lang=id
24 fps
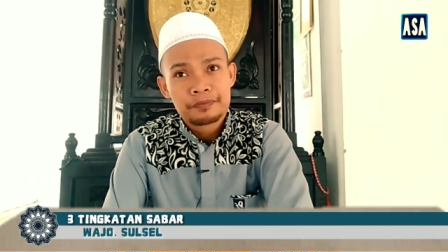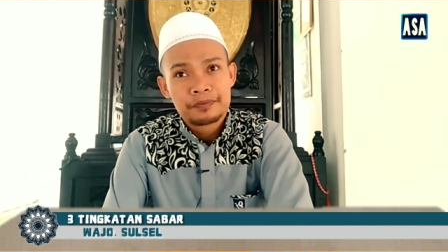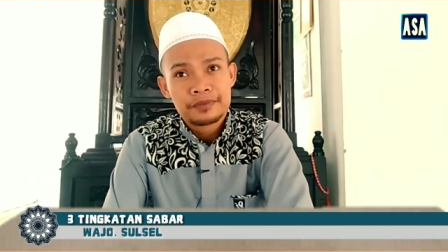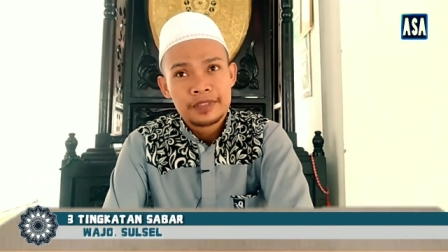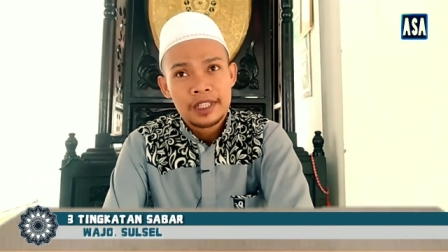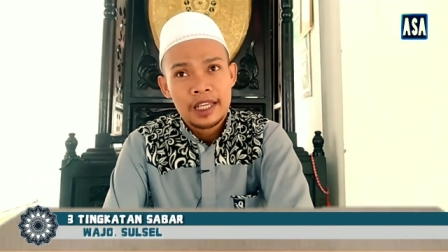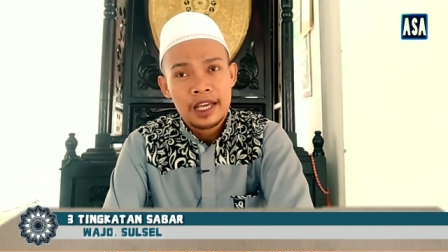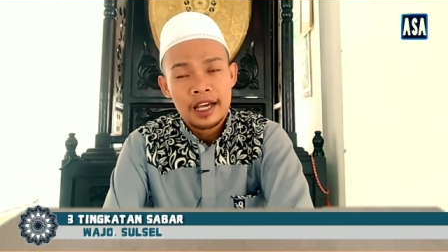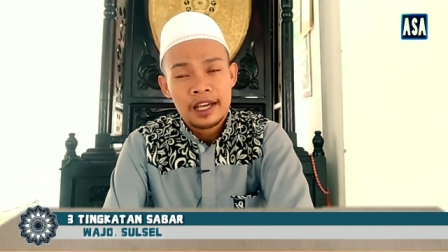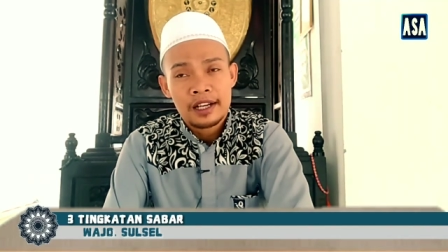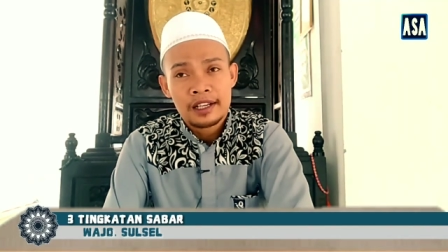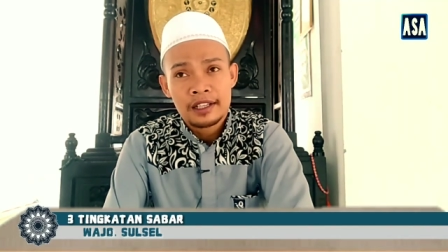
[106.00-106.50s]

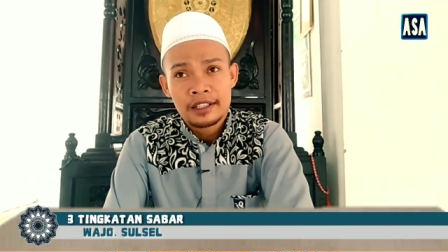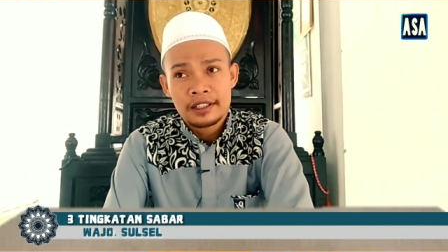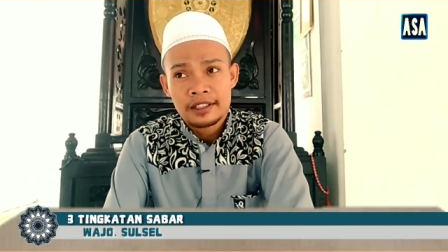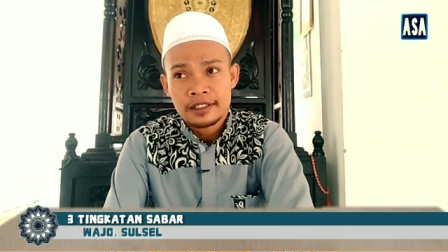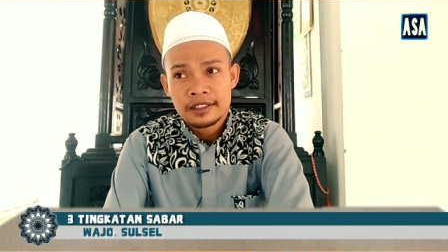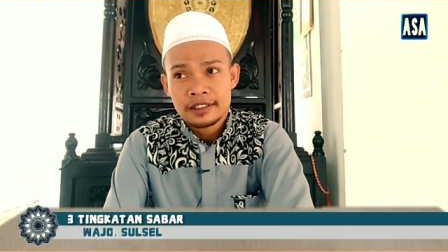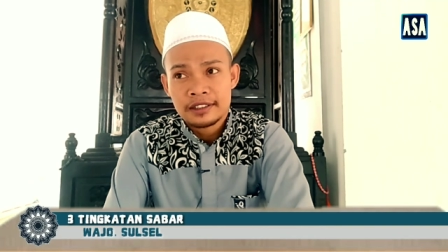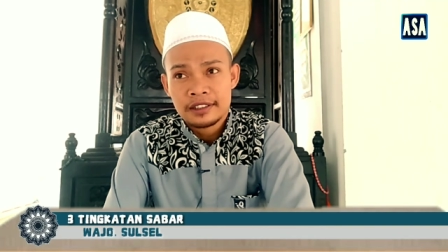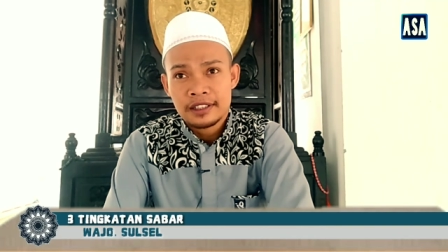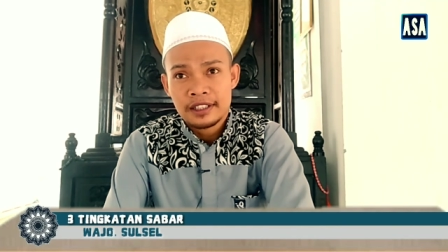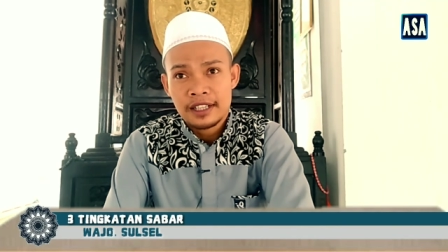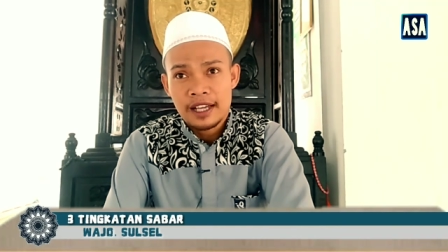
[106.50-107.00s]
di hari
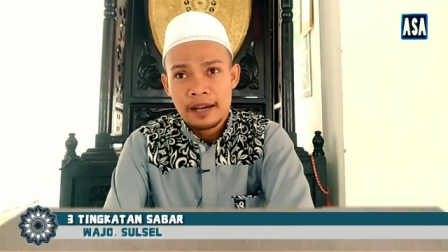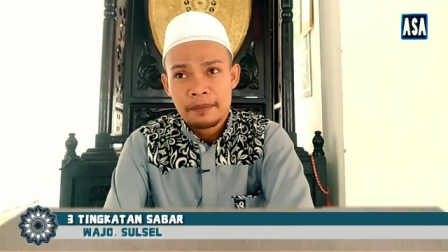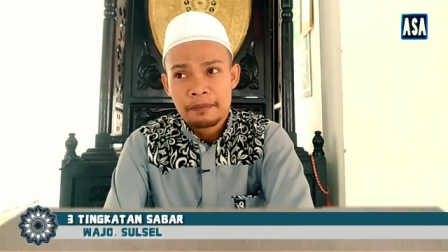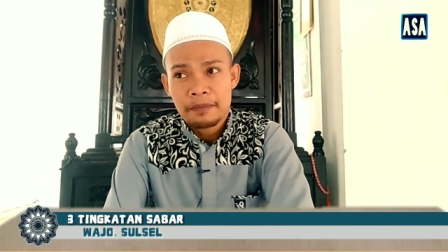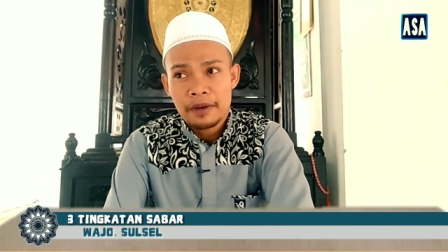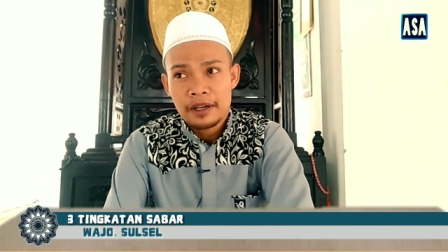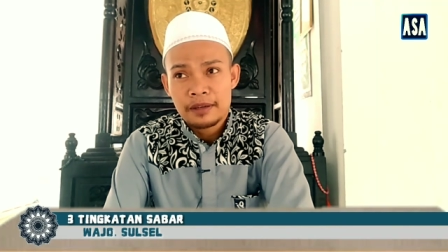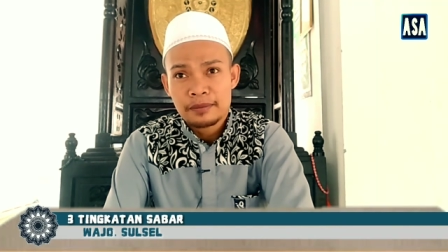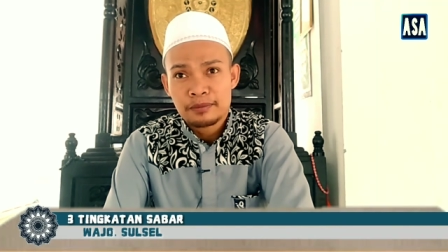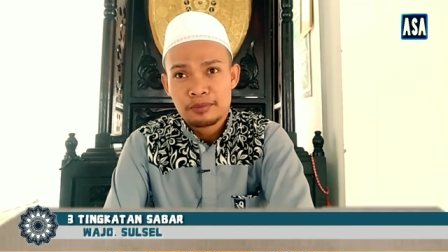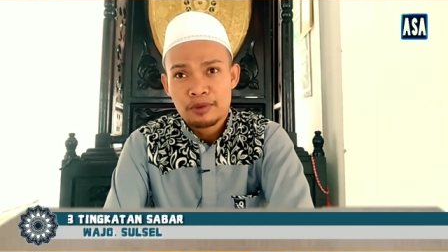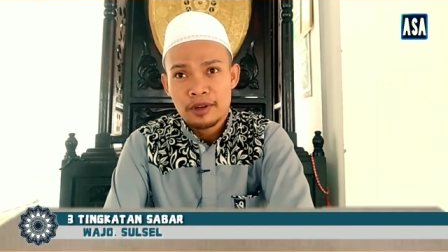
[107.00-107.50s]

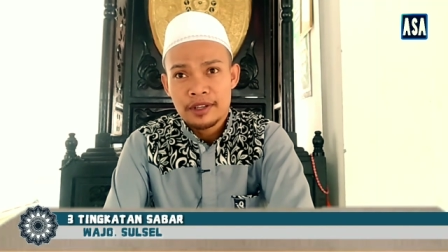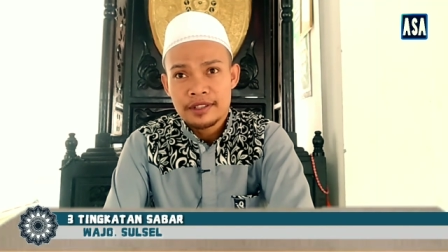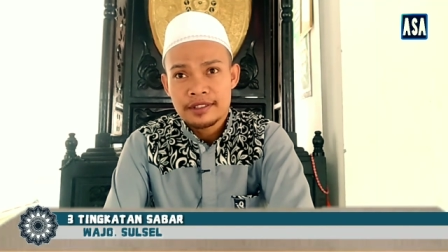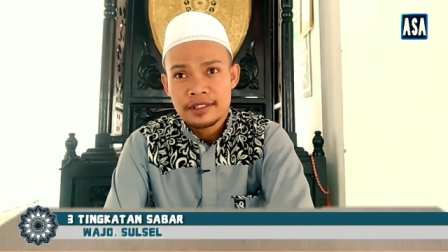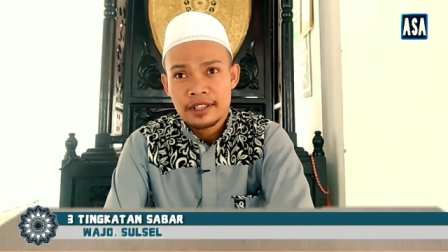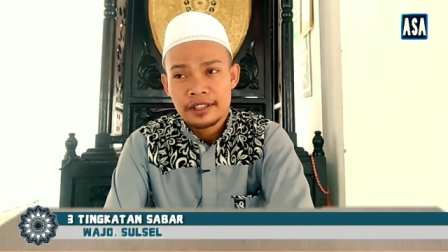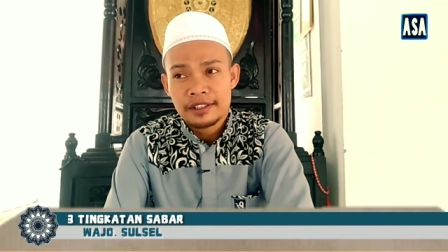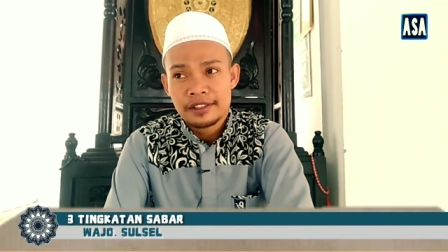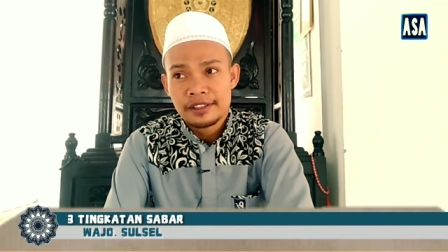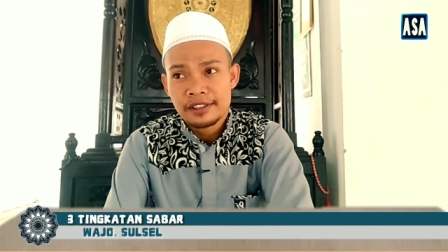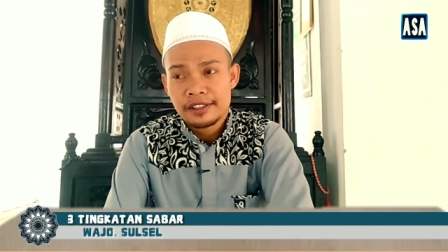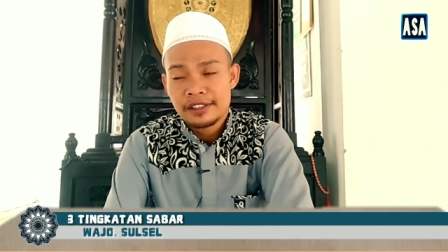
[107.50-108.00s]
ke-8
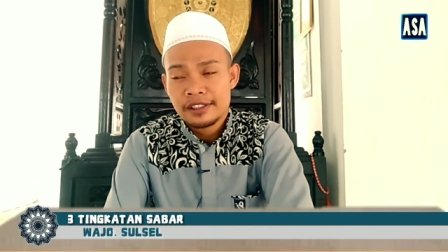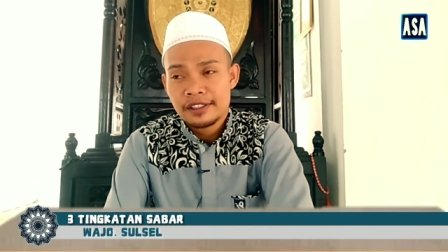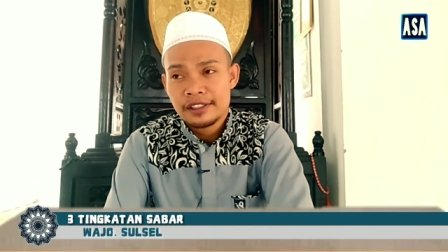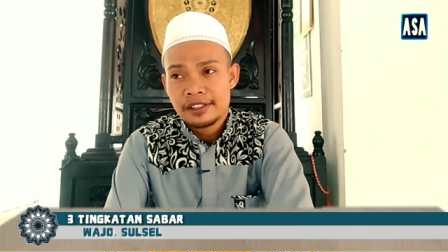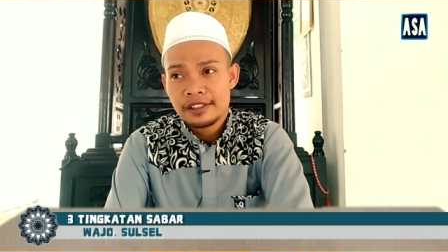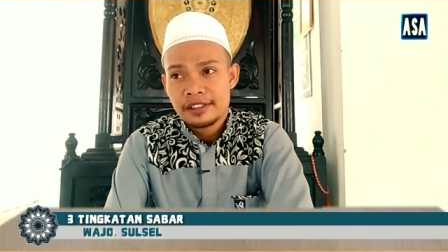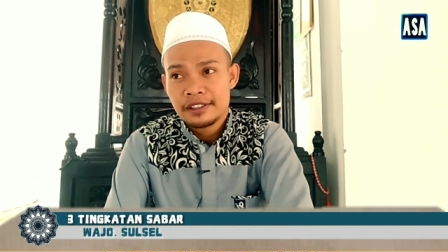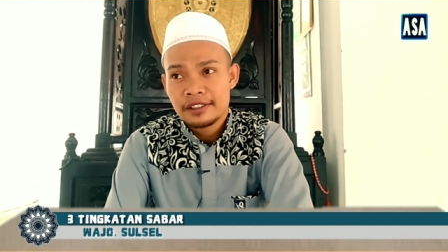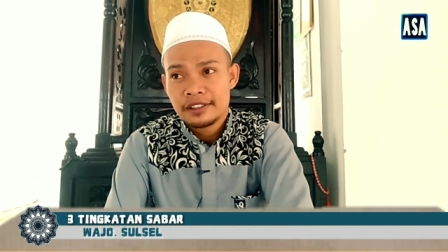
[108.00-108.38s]
puasa ini